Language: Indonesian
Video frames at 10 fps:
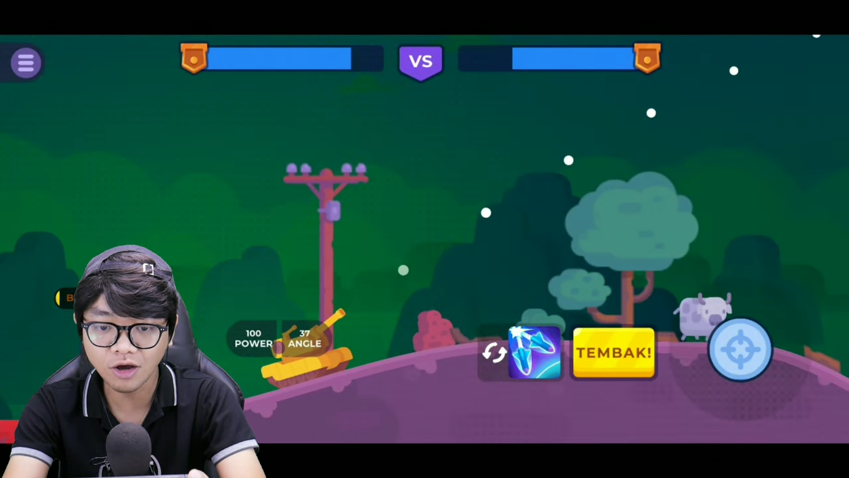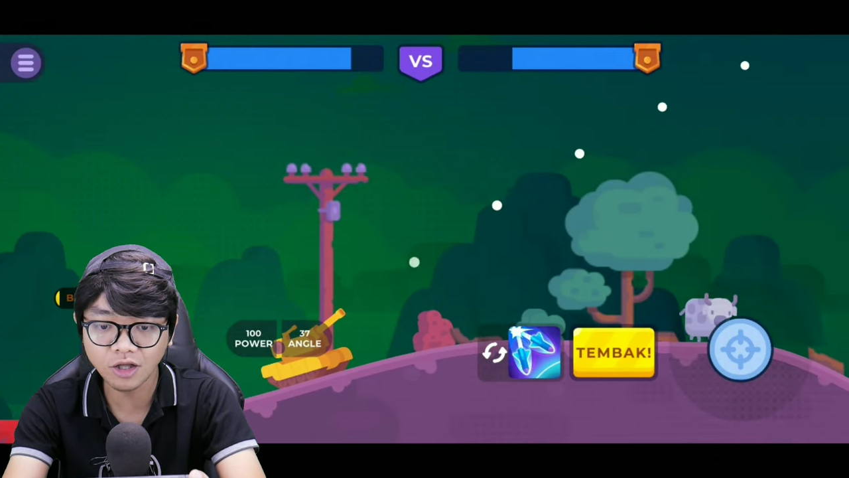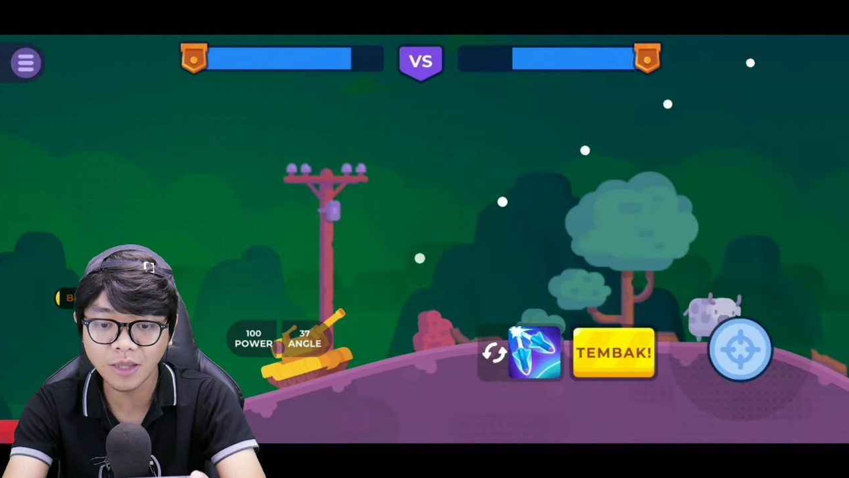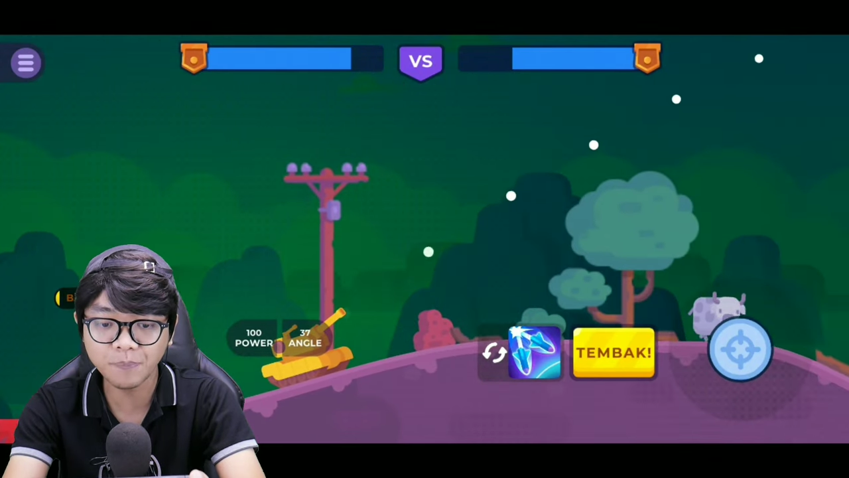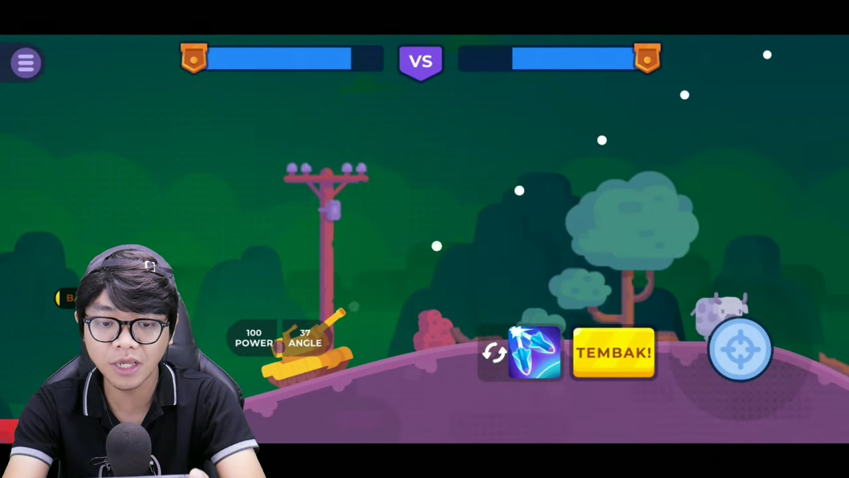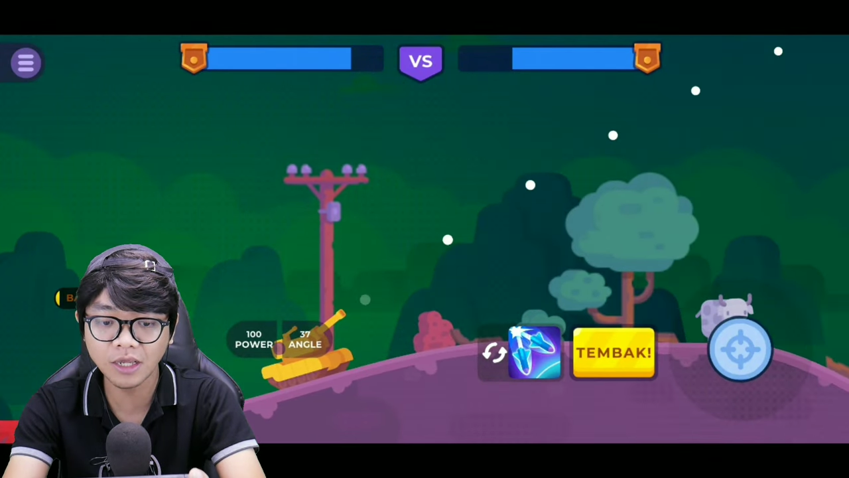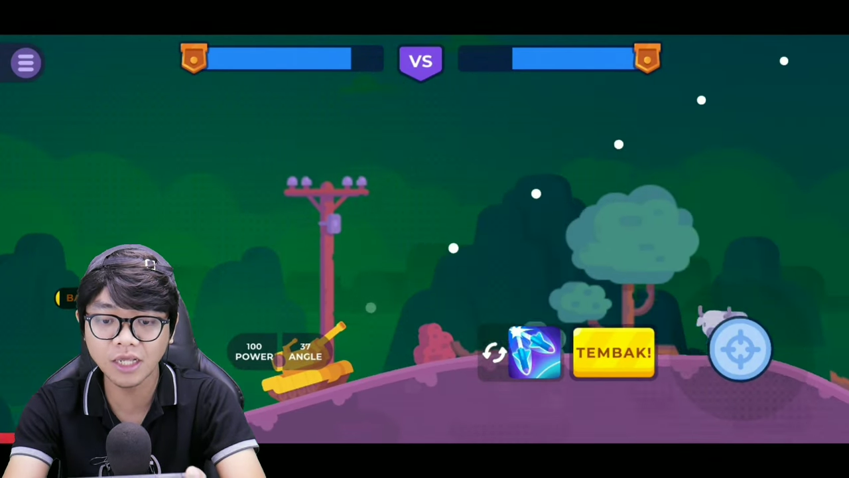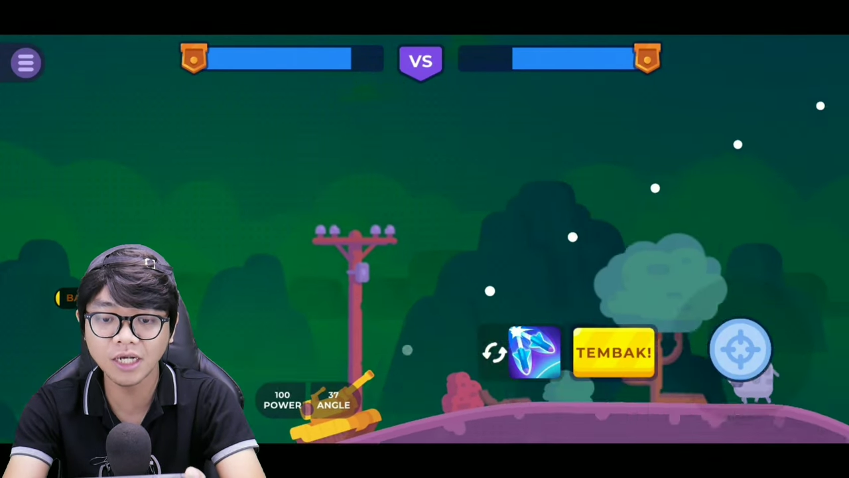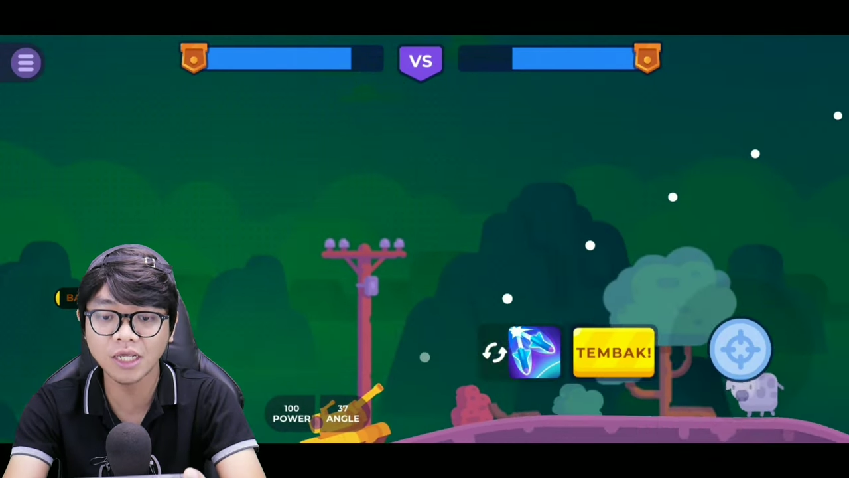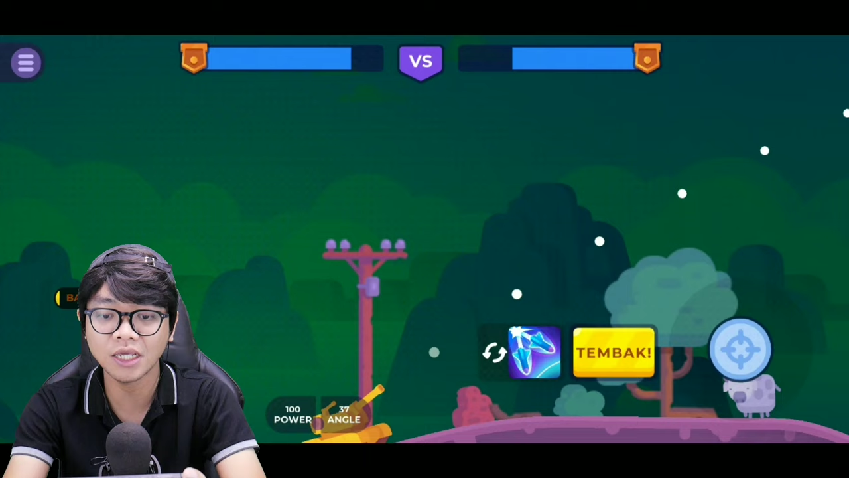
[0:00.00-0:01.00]
Oh
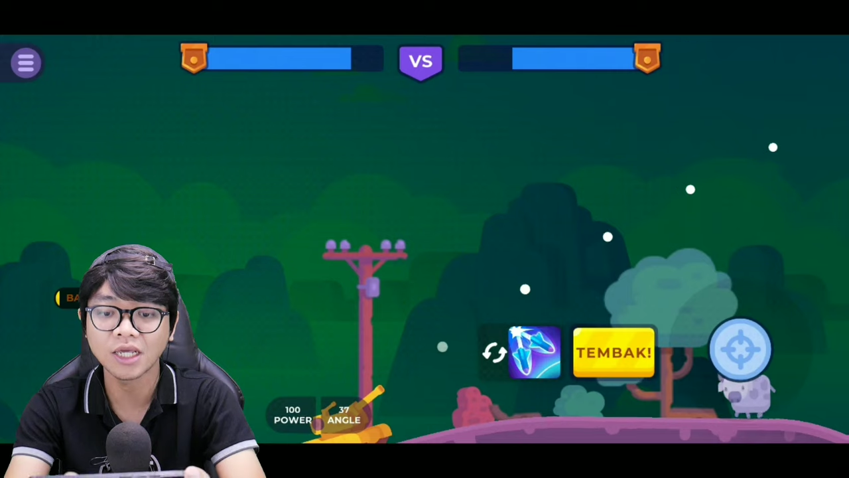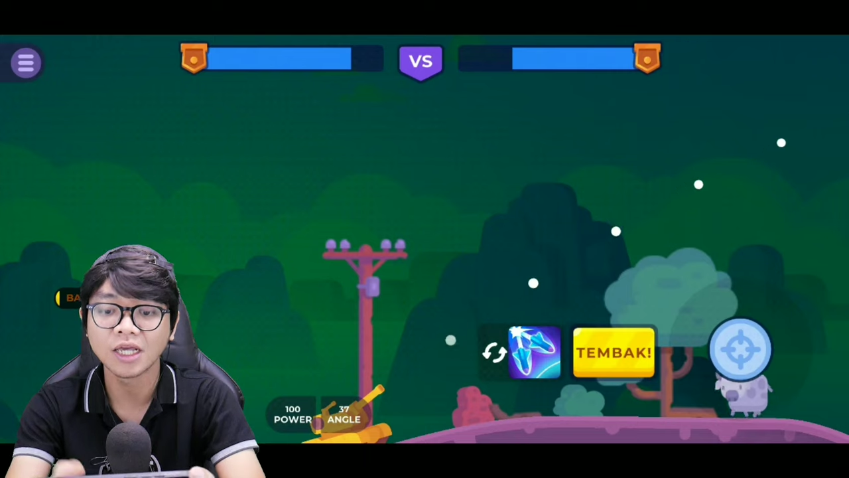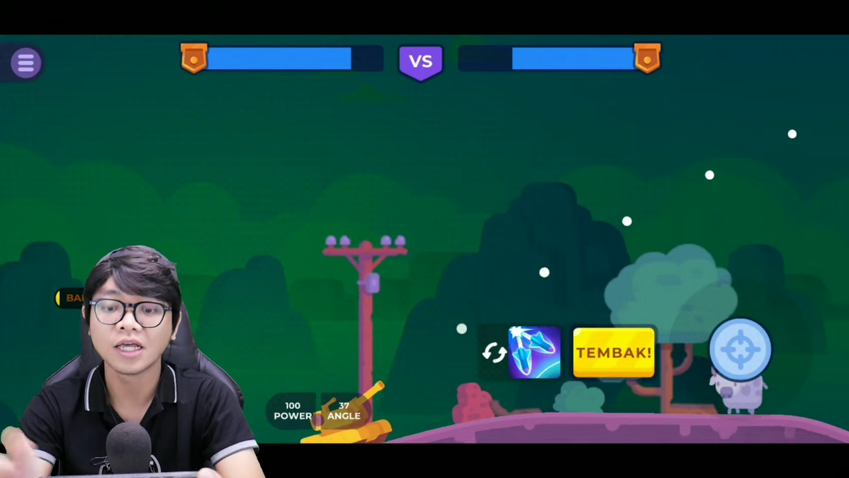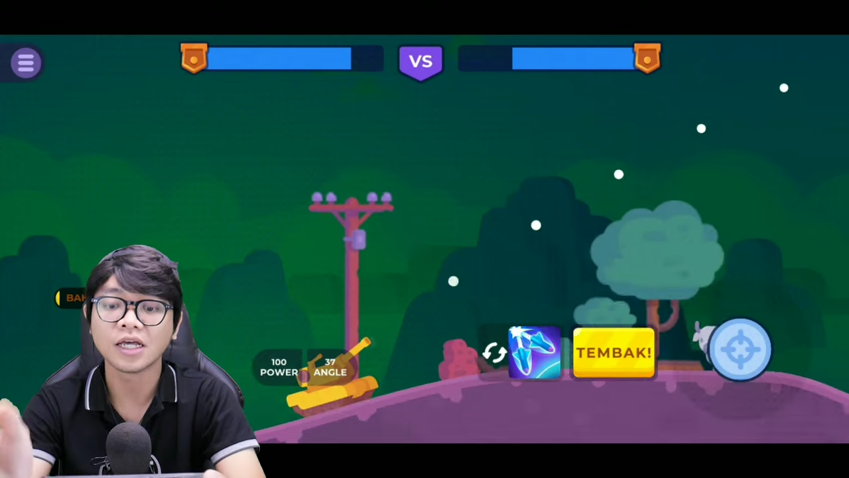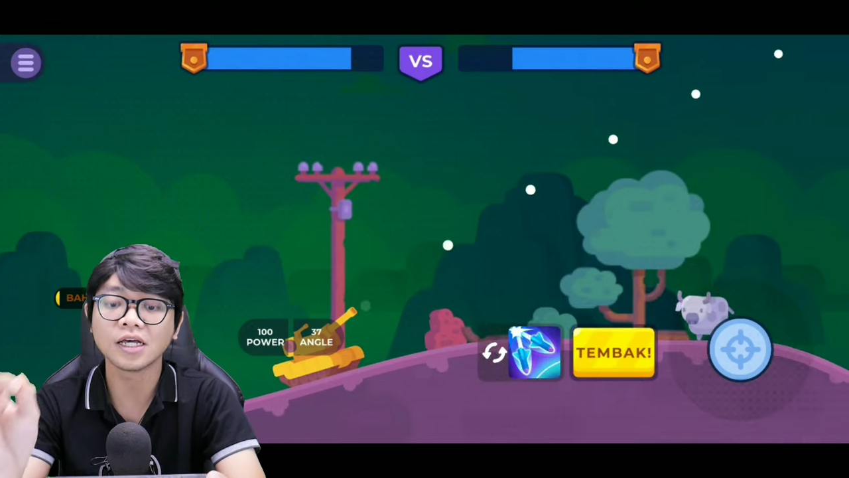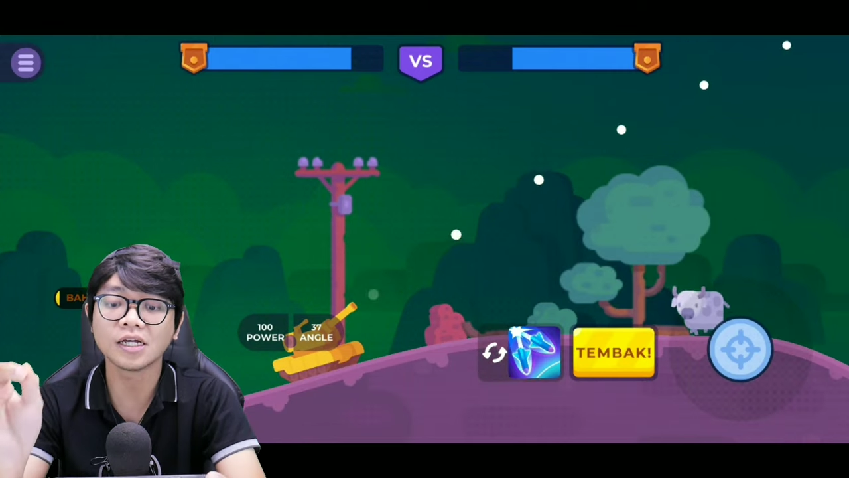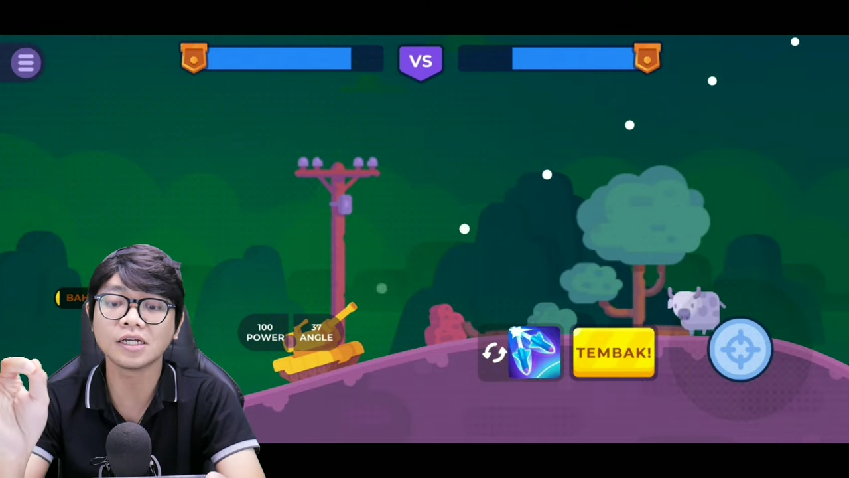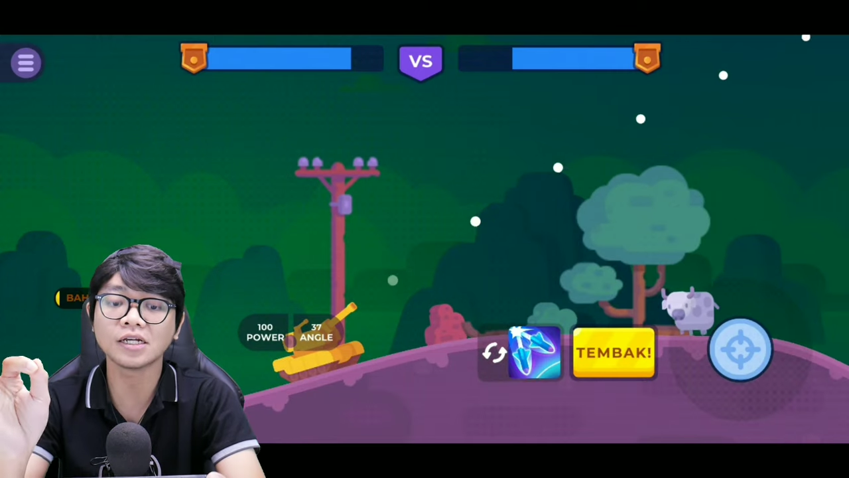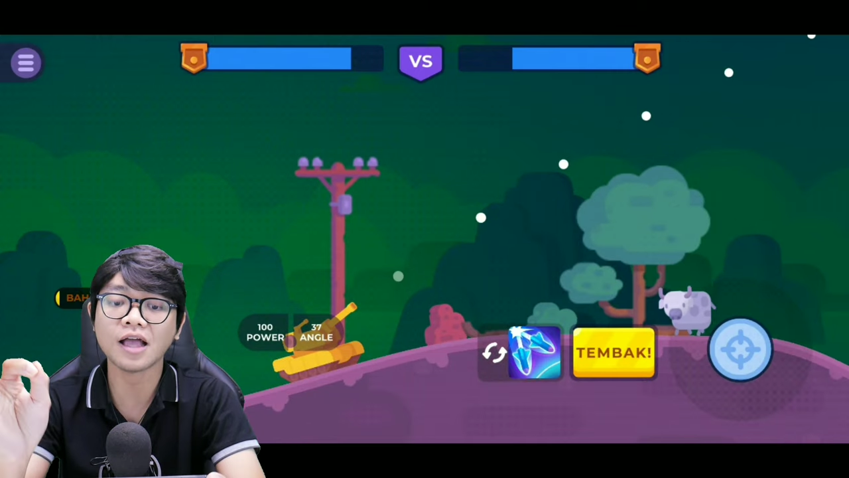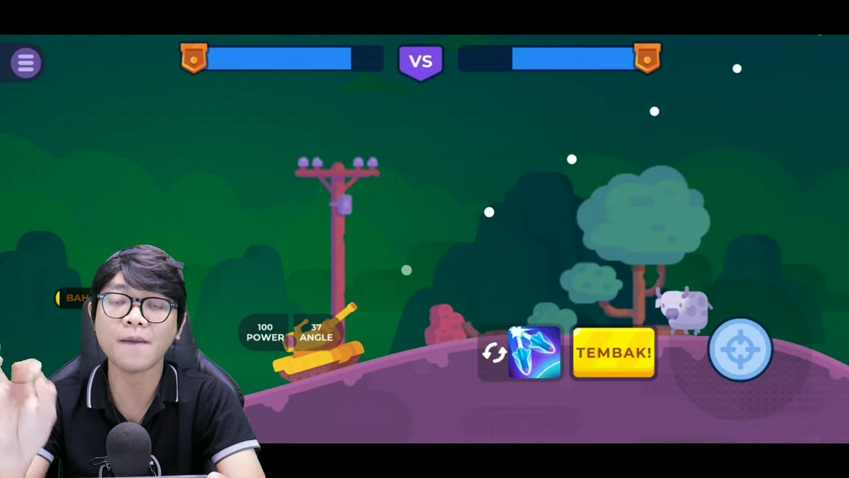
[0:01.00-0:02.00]
tapi ini uh,